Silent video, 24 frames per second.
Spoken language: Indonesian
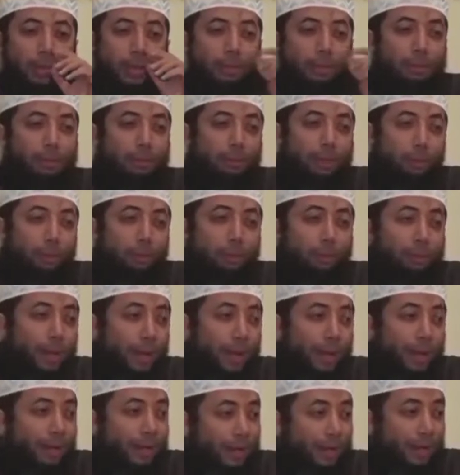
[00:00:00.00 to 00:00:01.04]
Kan meminum
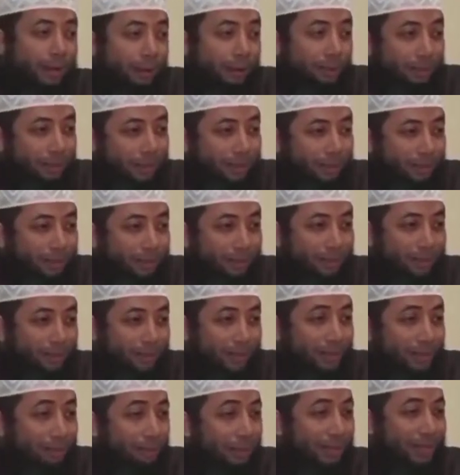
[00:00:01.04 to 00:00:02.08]
darah haram ya,
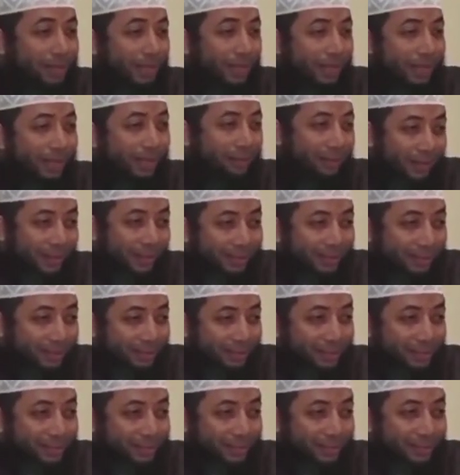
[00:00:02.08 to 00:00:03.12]
sudah kita bahas yang lalu kan?
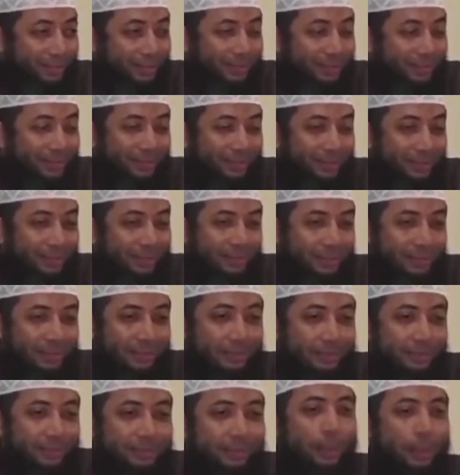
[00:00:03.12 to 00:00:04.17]
Iya.
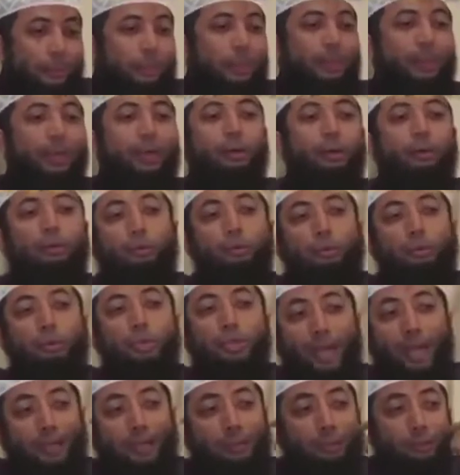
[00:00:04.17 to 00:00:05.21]
Tapi kalau
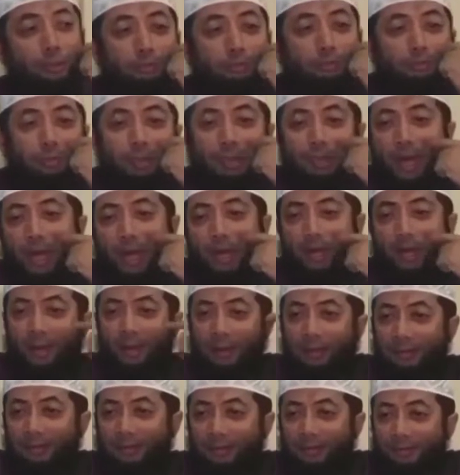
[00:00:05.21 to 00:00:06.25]
gusi antum
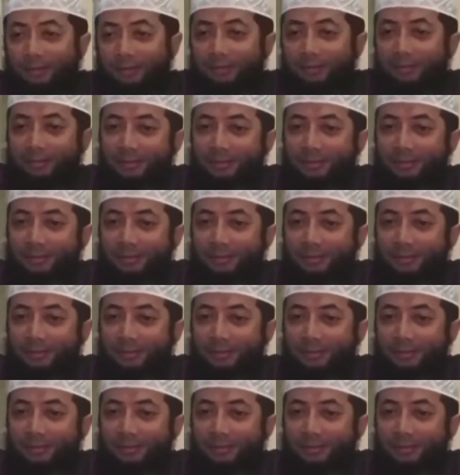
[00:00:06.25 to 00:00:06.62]
berdarah,